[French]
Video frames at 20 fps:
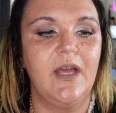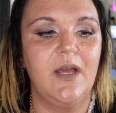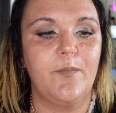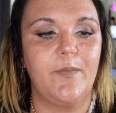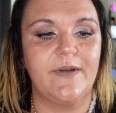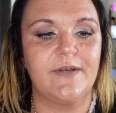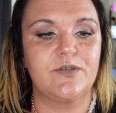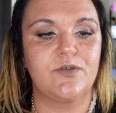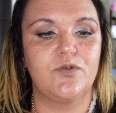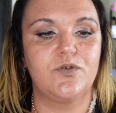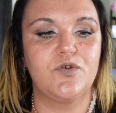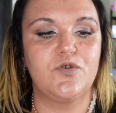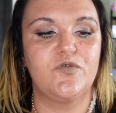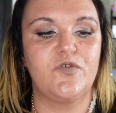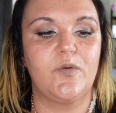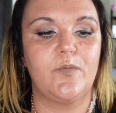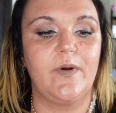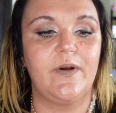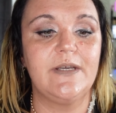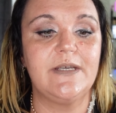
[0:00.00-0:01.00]
parce que
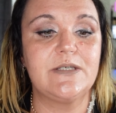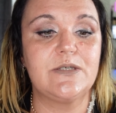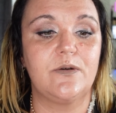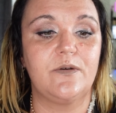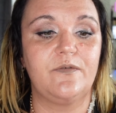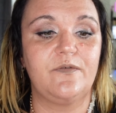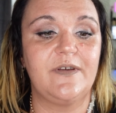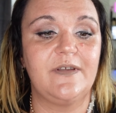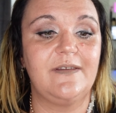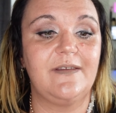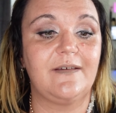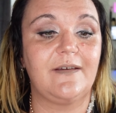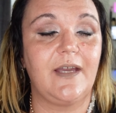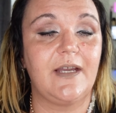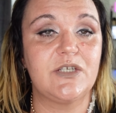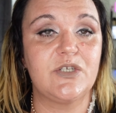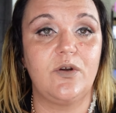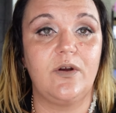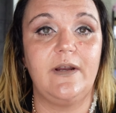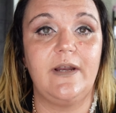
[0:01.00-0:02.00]
justement ils ont fait des
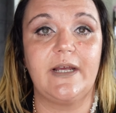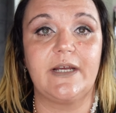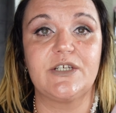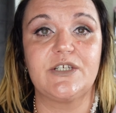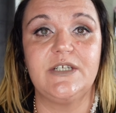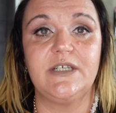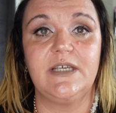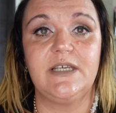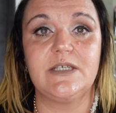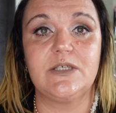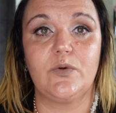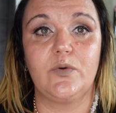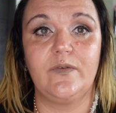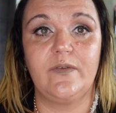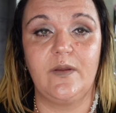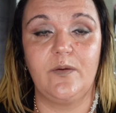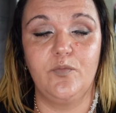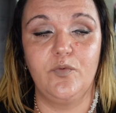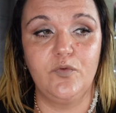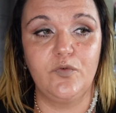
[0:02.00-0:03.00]
réactions allergiques, ils ont eu
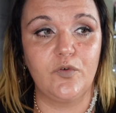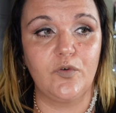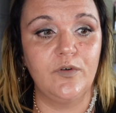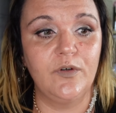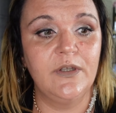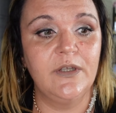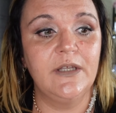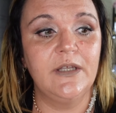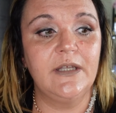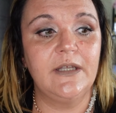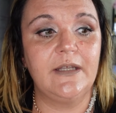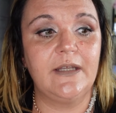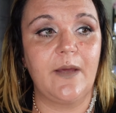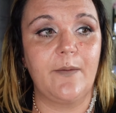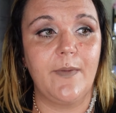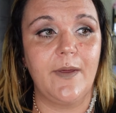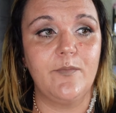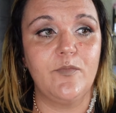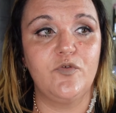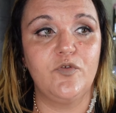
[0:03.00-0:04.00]
des boutons. Il y a
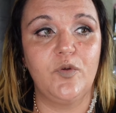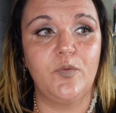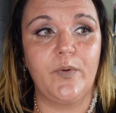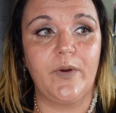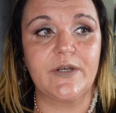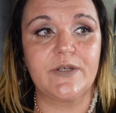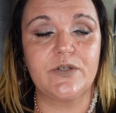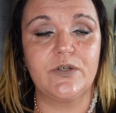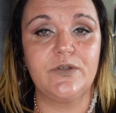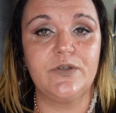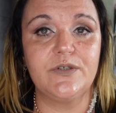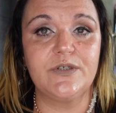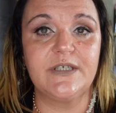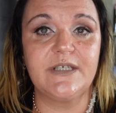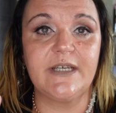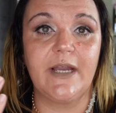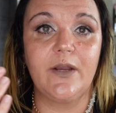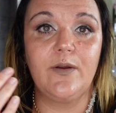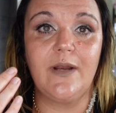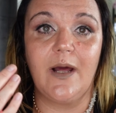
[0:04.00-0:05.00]
même une personne
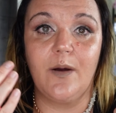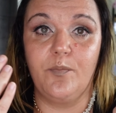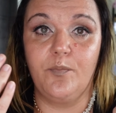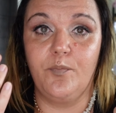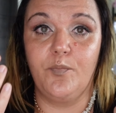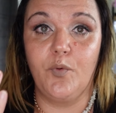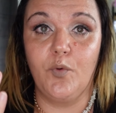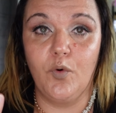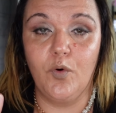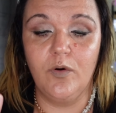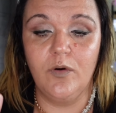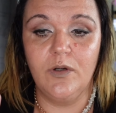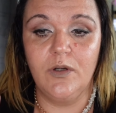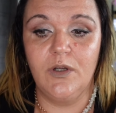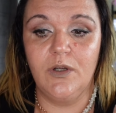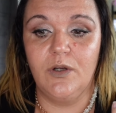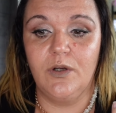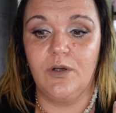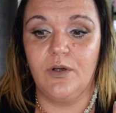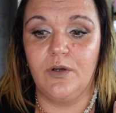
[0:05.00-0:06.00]
qui a eu la peau
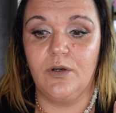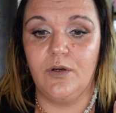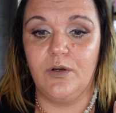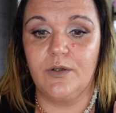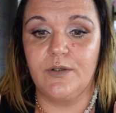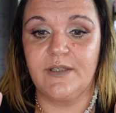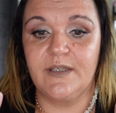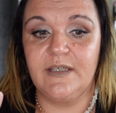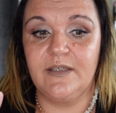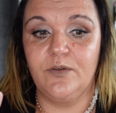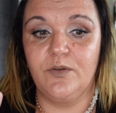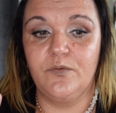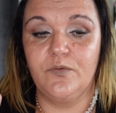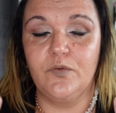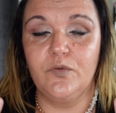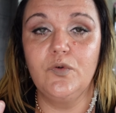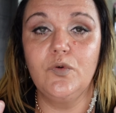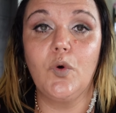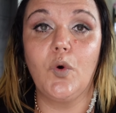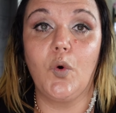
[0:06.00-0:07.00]
euh, qui est
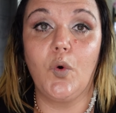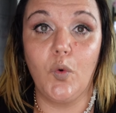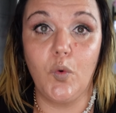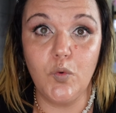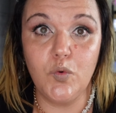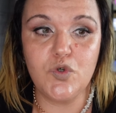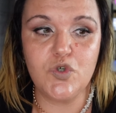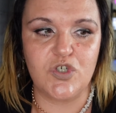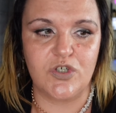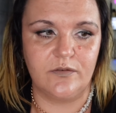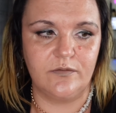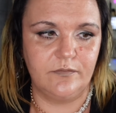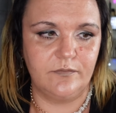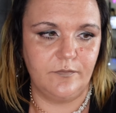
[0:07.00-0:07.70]
devenue rouge.